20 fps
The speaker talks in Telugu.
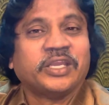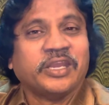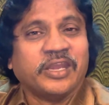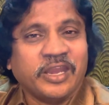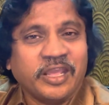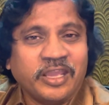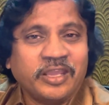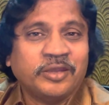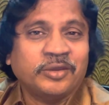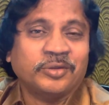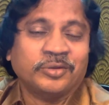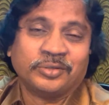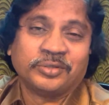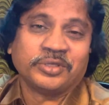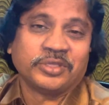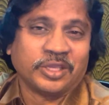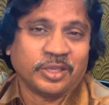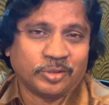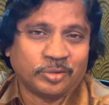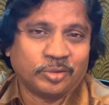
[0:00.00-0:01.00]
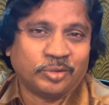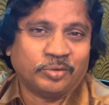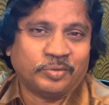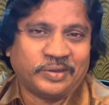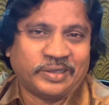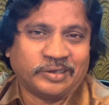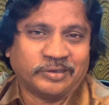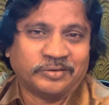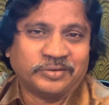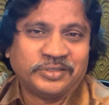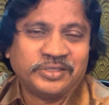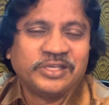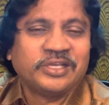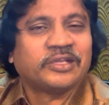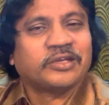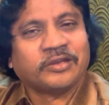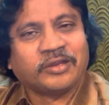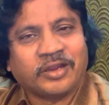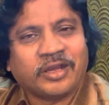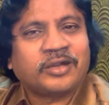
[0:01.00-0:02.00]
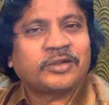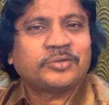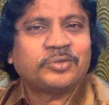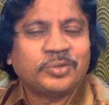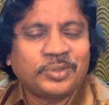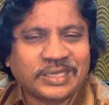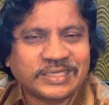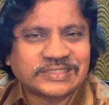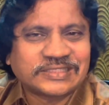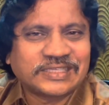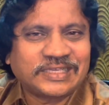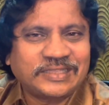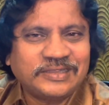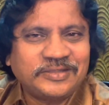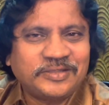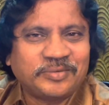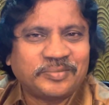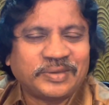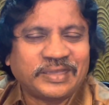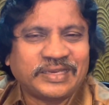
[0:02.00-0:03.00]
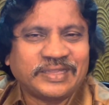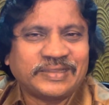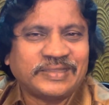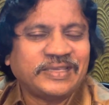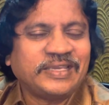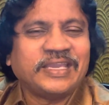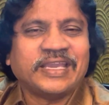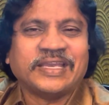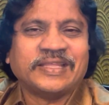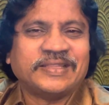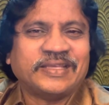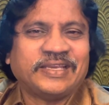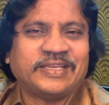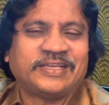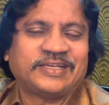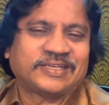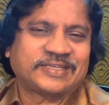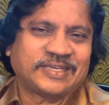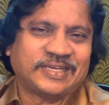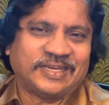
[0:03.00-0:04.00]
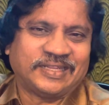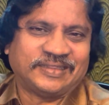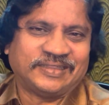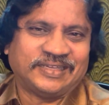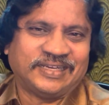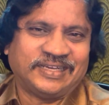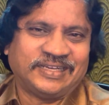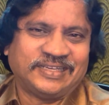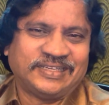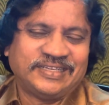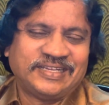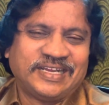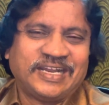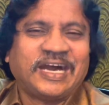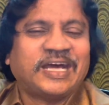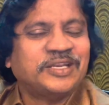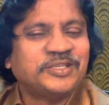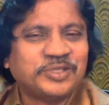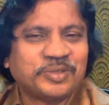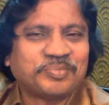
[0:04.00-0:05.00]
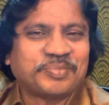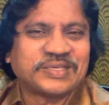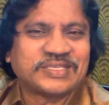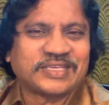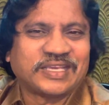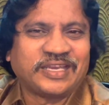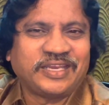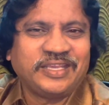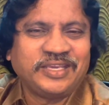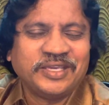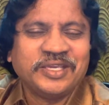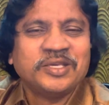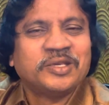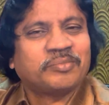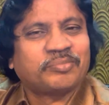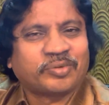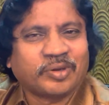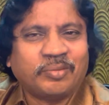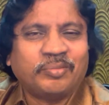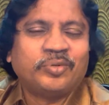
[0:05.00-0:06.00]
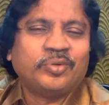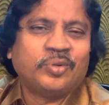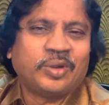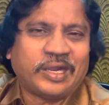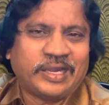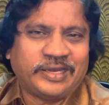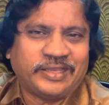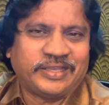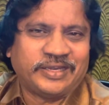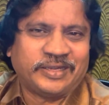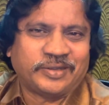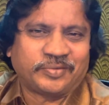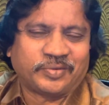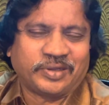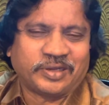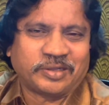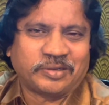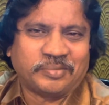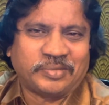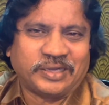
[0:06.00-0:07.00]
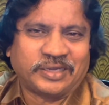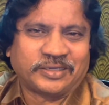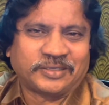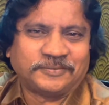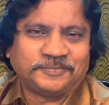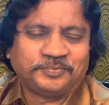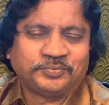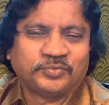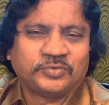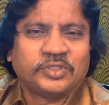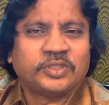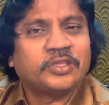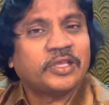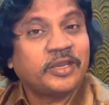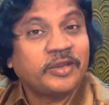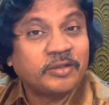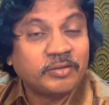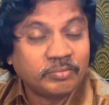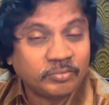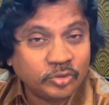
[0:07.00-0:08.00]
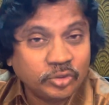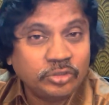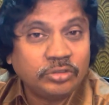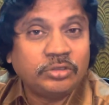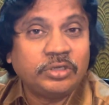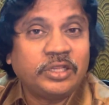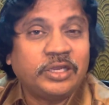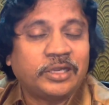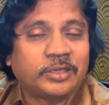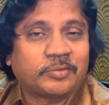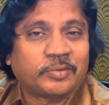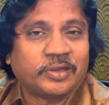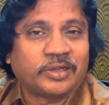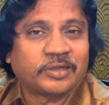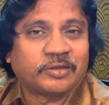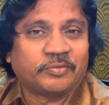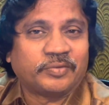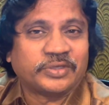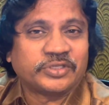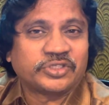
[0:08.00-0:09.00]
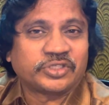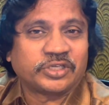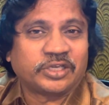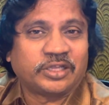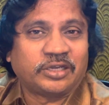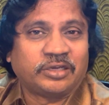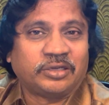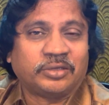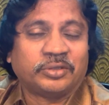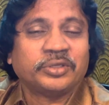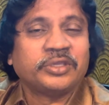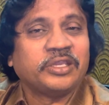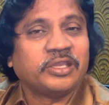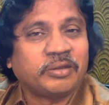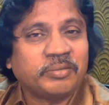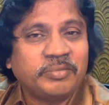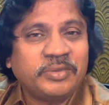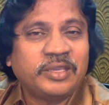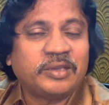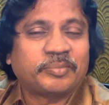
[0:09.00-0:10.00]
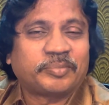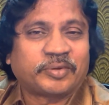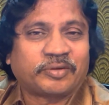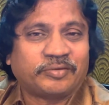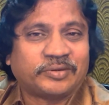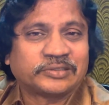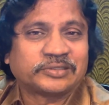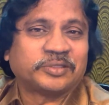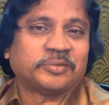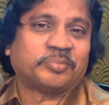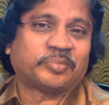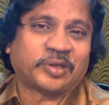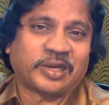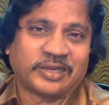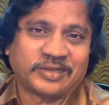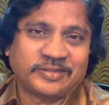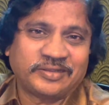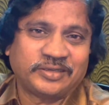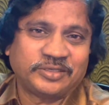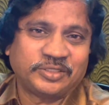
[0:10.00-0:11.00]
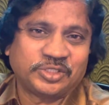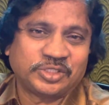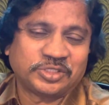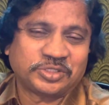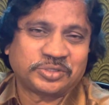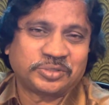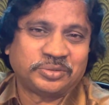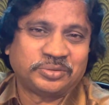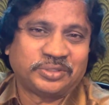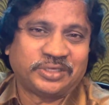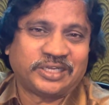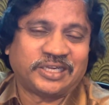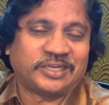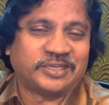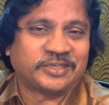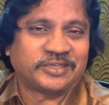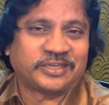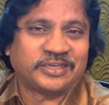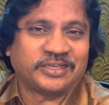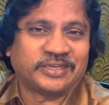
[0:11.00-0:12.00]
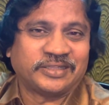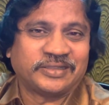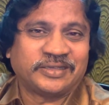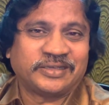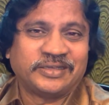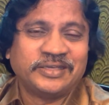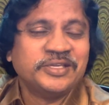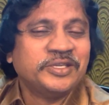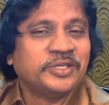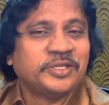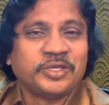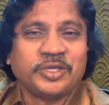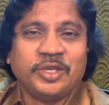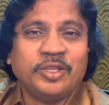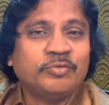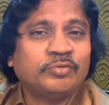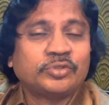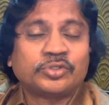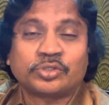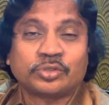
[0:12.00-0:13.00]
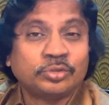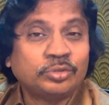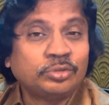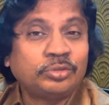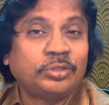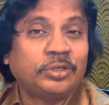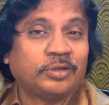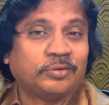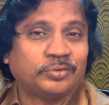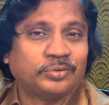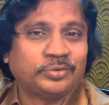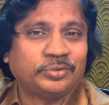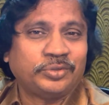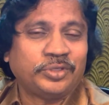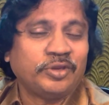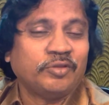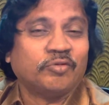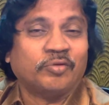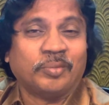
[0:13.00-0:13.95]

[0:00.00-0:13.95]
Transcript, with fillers: నేను యహోవాను నాకు అసాధ్యమైనది ఏదైనా కలదా అని చెప్పేసి అని ప్రభు అడిగినటువంటి ఒక మాట దానికి ముందుండినటువంటి ఒక వచనాలలో ఇర్మియా ప్రవక్త ప్రార్థన చేస్తూ కూడా అంటాడు కదా నీవు శూరుడవు నీవు